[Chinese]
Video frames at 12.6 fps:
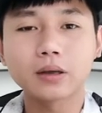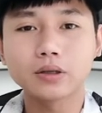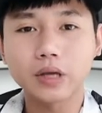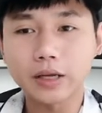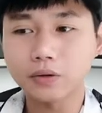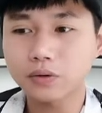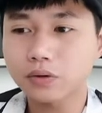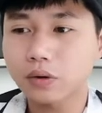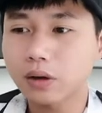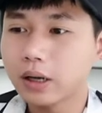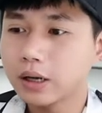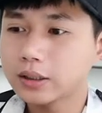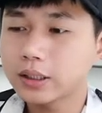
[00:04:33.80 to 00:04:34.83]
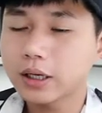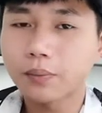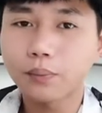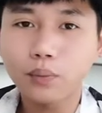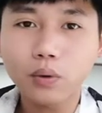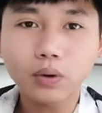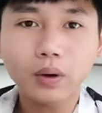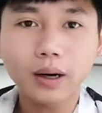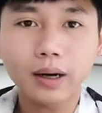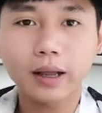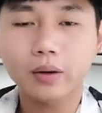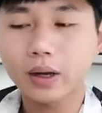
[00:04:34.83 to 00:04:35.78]
也就是说，这个波
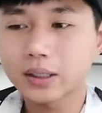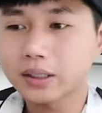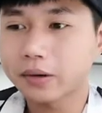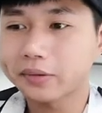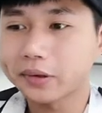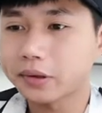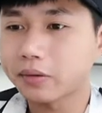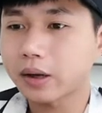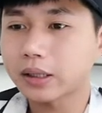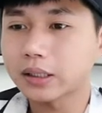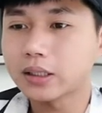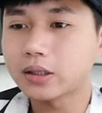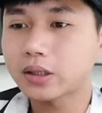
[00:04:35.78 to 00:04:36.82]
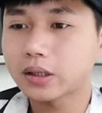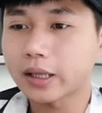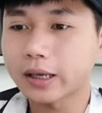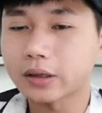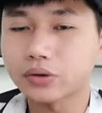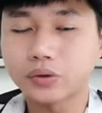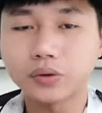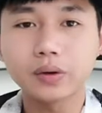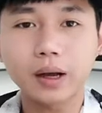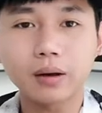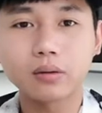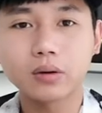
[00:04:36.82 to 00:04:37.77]
段量化交易的话，你得需
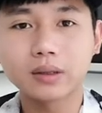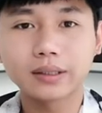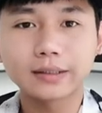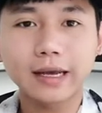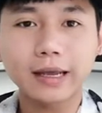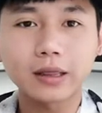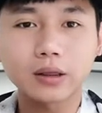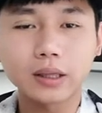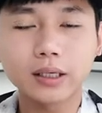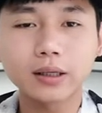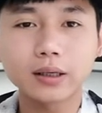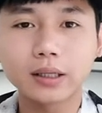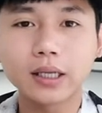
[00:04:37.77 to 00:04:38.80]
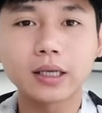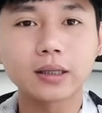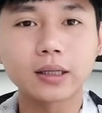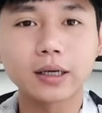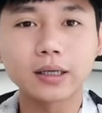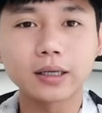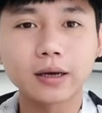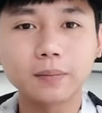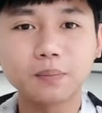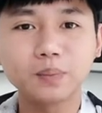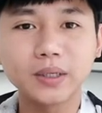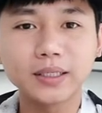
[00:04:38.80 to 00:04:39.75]
要。在特定的一个
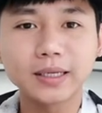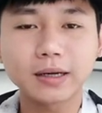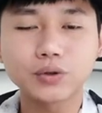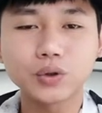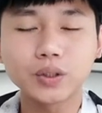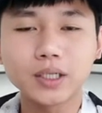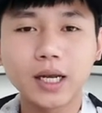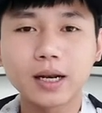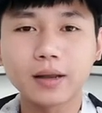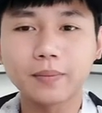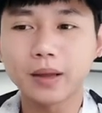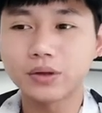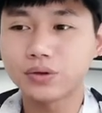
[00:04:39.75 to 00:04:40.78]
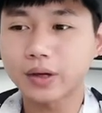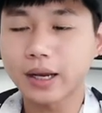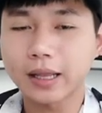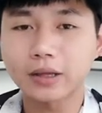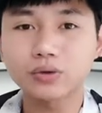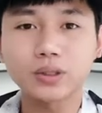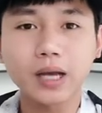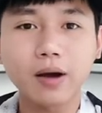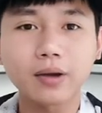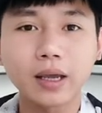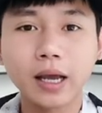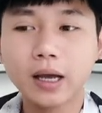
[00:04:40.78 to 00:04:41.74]
币价区间里面去给它做
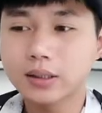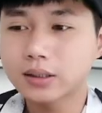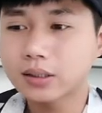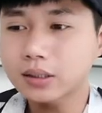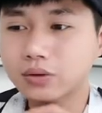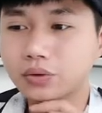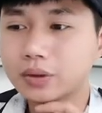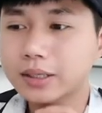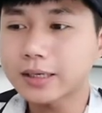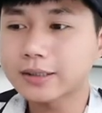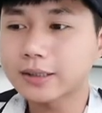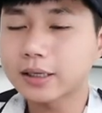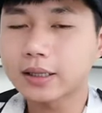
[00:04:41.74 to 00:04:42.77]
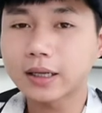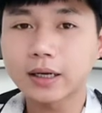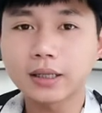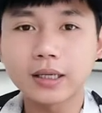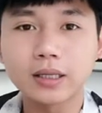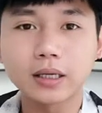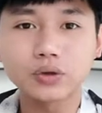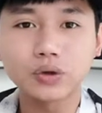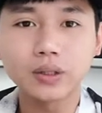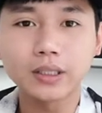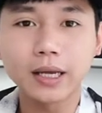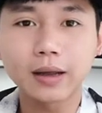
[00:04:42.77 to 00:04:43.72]
交易。至于在这个特定的
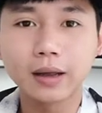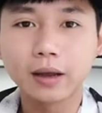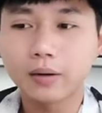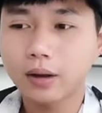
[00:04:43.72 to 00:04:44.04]
区间，